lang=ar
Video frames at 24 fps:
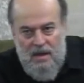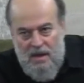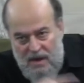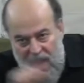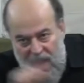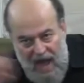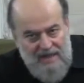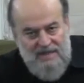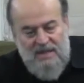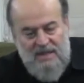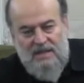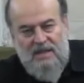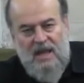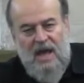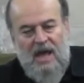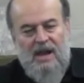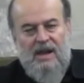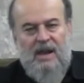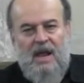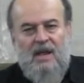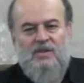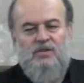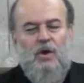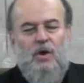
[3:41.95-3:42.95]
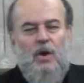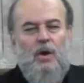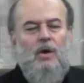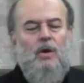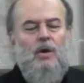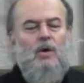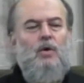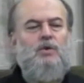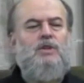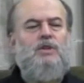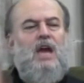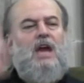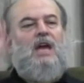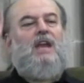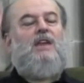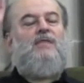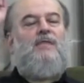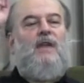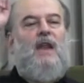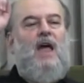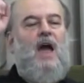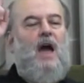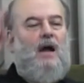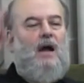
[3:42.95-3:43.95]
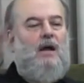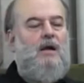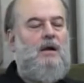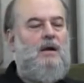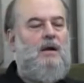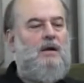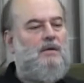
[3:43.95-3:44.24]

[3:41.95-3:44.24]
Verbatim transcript: راح تتخرج وتعرف الحق